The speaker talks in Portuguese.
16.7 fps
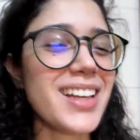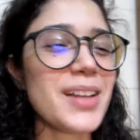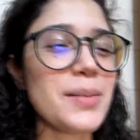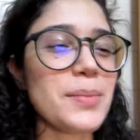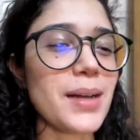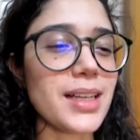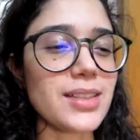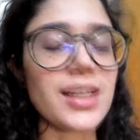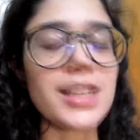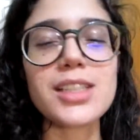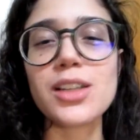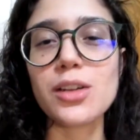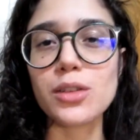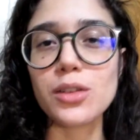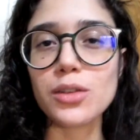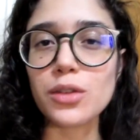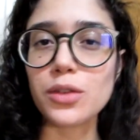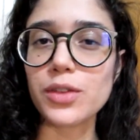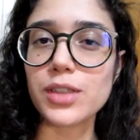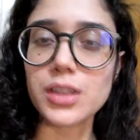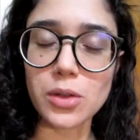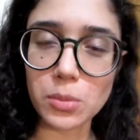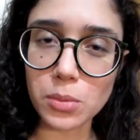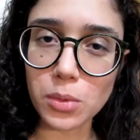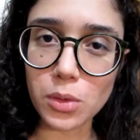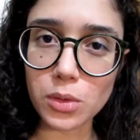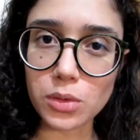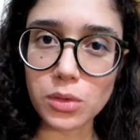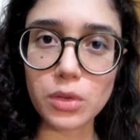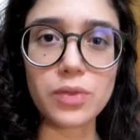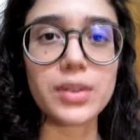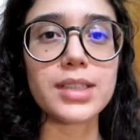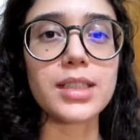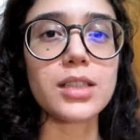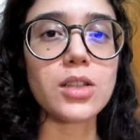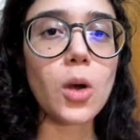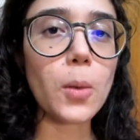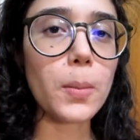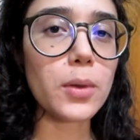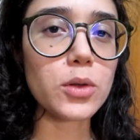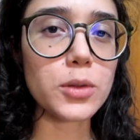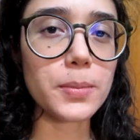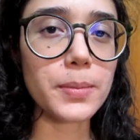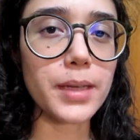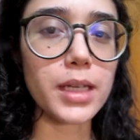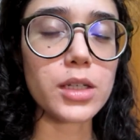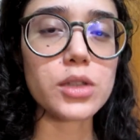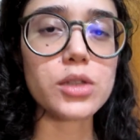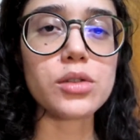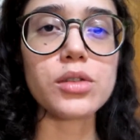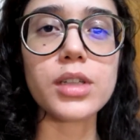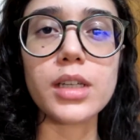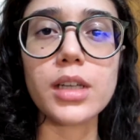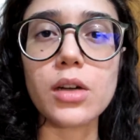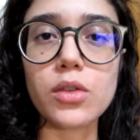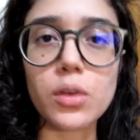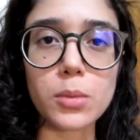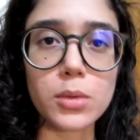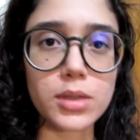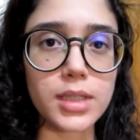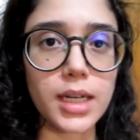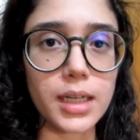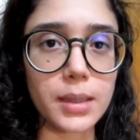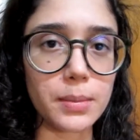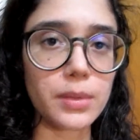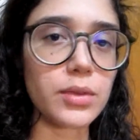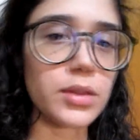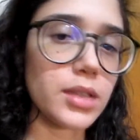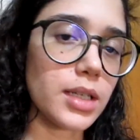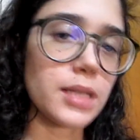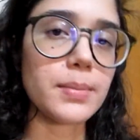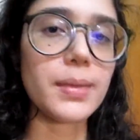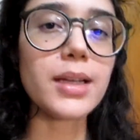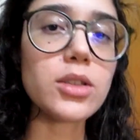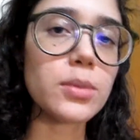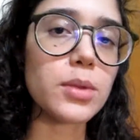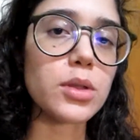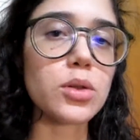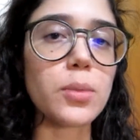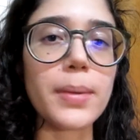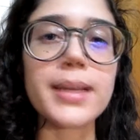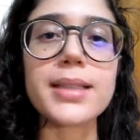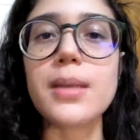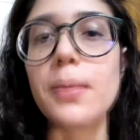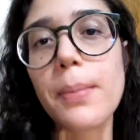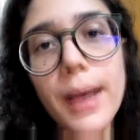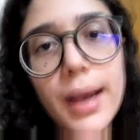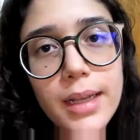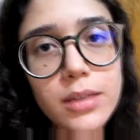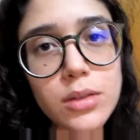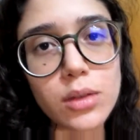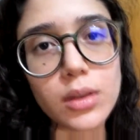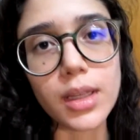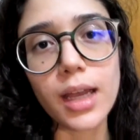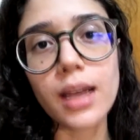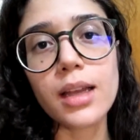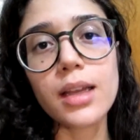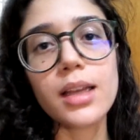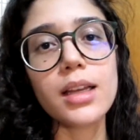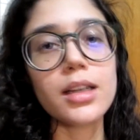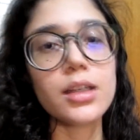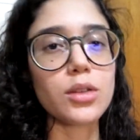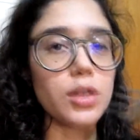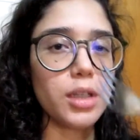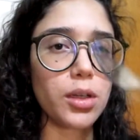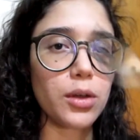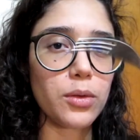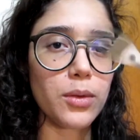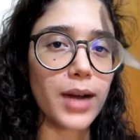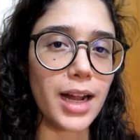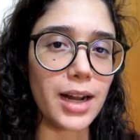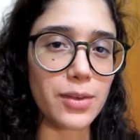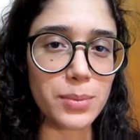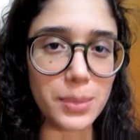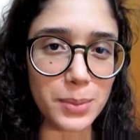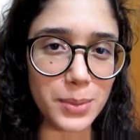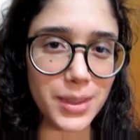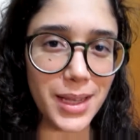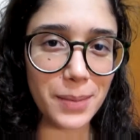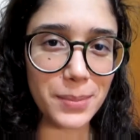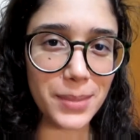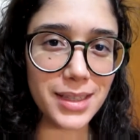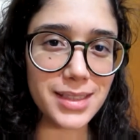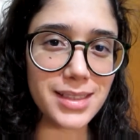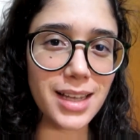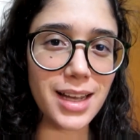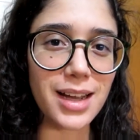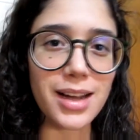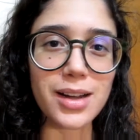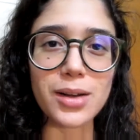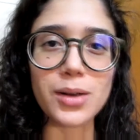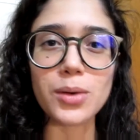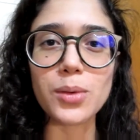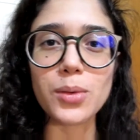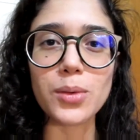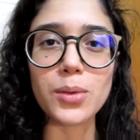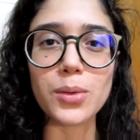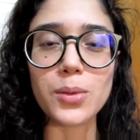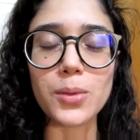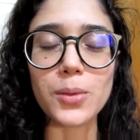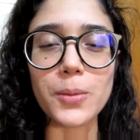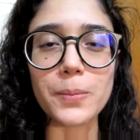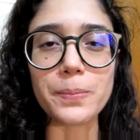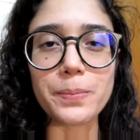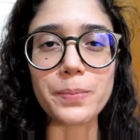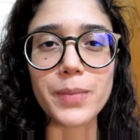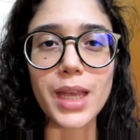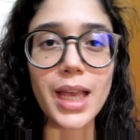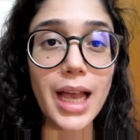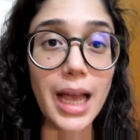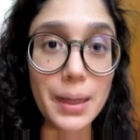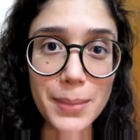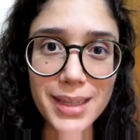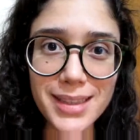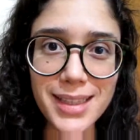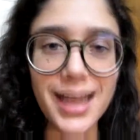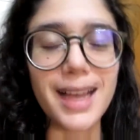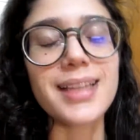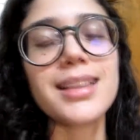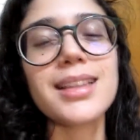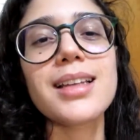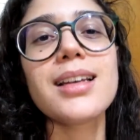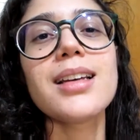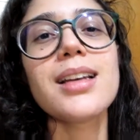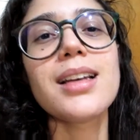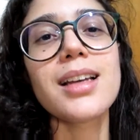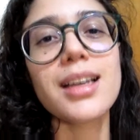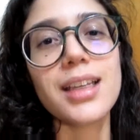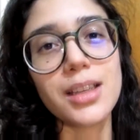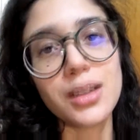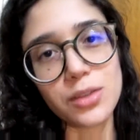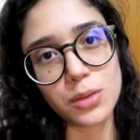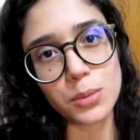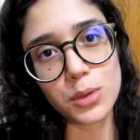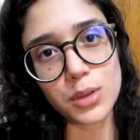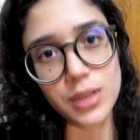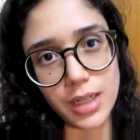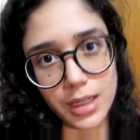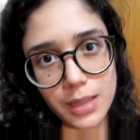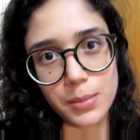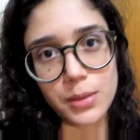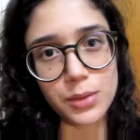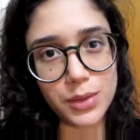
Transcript: Mas acho que eu não vou fazer o bolo, vou fazer só o pão de beijo e eu vou mostrar aqui pra vocês mais ou menos o passo a passo, tá? Tô aqui com um garfo pra poder amassar o, a batata e eu vou mostrar aqui pra